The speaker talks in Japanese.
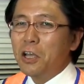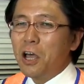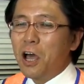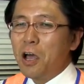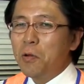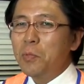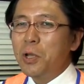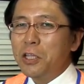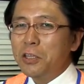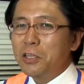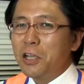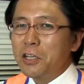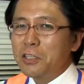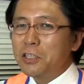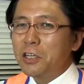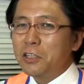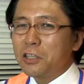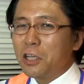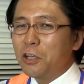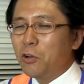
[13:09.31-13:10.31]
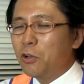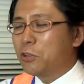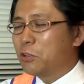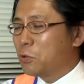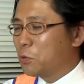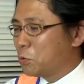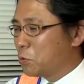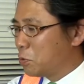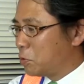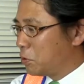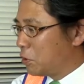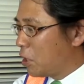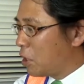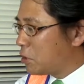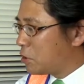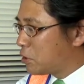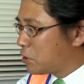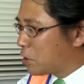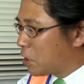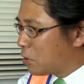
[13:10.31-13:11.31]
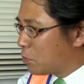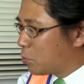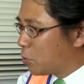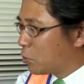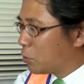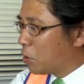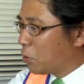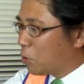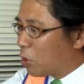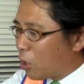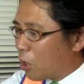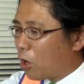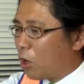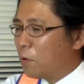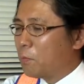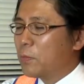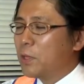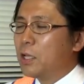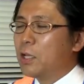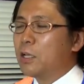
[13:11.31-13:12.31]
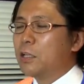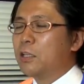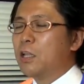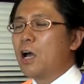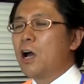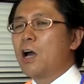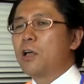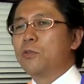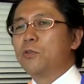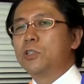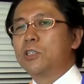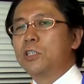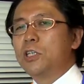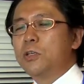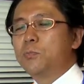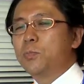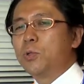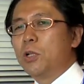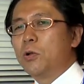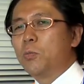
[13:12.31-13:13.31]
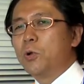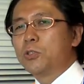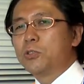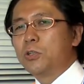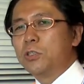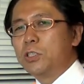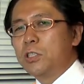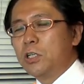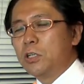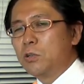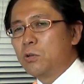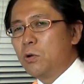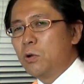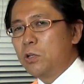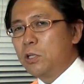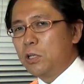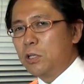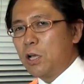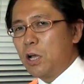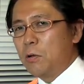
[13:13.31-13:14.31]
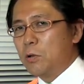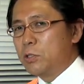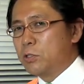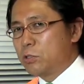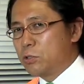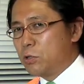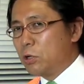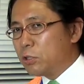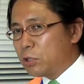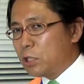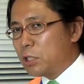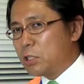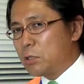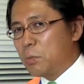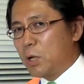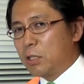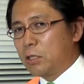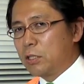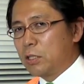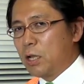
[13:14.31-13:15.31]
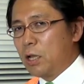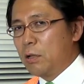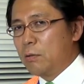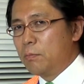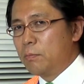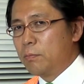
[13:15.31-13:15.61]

はめになっちゃったよ」ってことになっちゃうものを長野シティプロモーション実行委員会は作ってしまった。